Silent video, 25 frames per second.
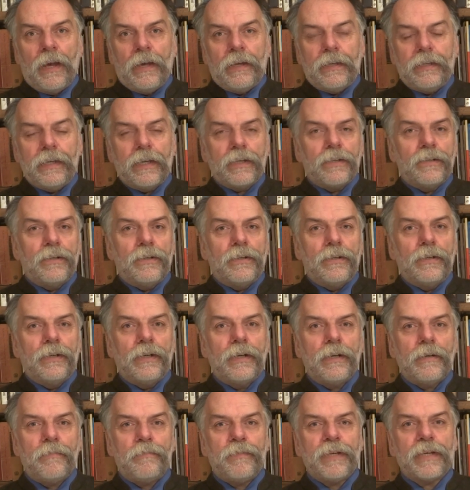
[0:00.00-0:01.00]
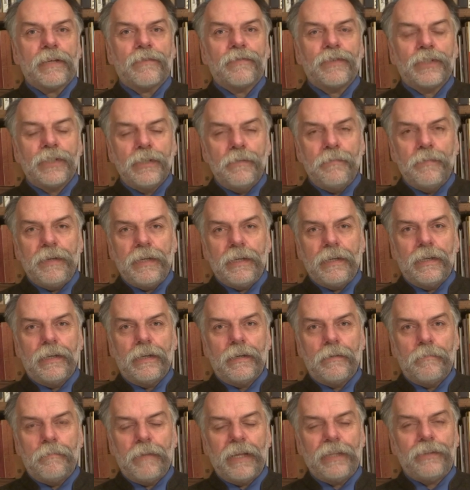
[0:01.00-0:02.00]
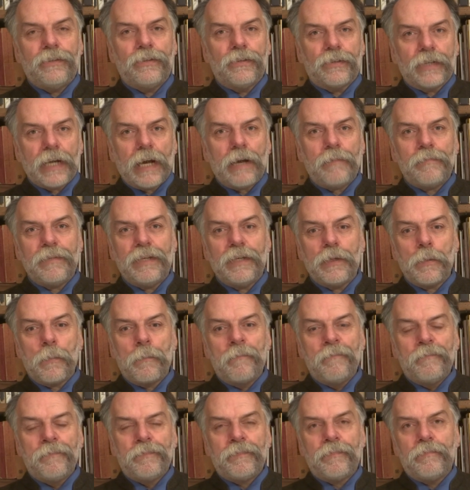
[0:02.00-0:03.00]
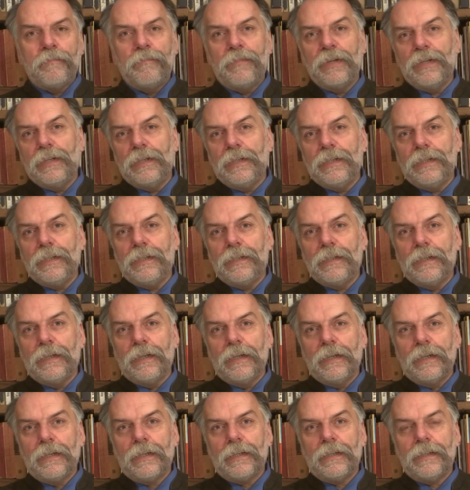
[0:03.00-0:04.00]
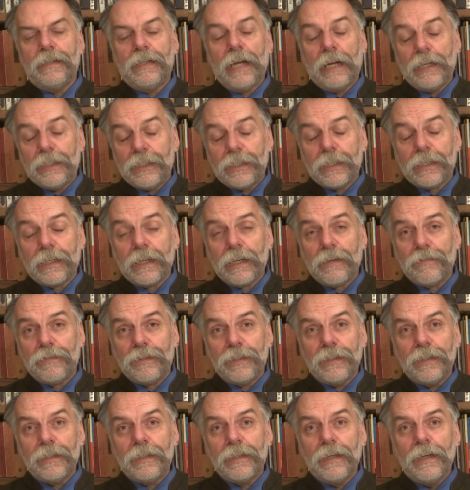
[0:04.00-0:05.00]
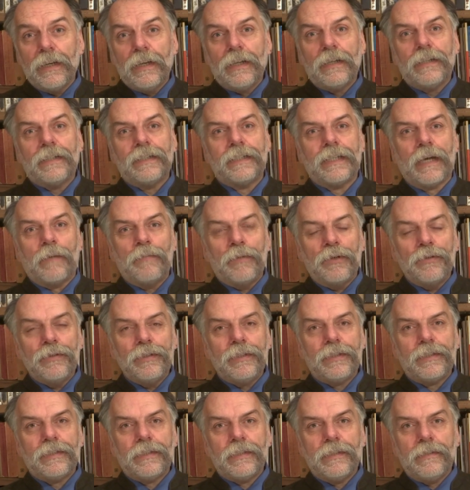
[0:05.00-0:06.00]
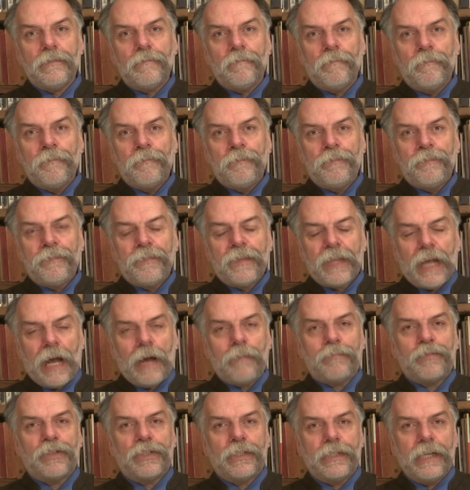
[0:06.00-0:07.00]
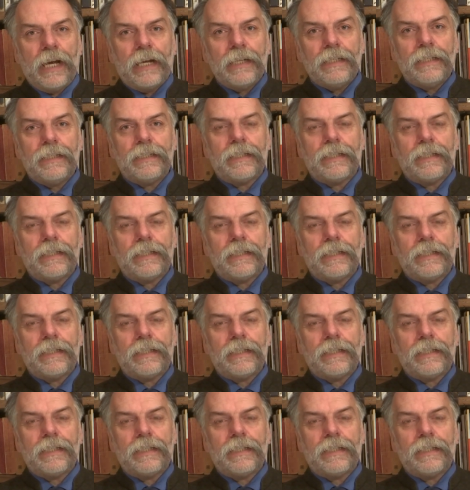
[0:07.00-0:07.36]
Jego pierwszymi mentorami byli dalsi krewni zamojscy, a przy Janie